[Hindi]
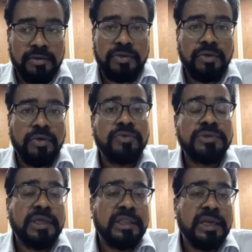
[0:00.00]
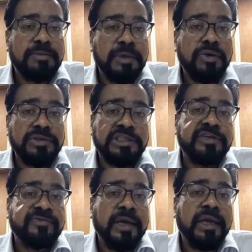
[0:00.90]
तो उसके अंदर मेरे को
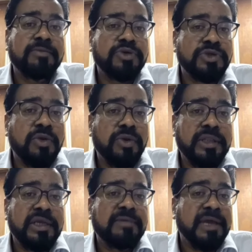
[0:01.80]
जस्टिफाई करना मुश्किल हो रहा था कि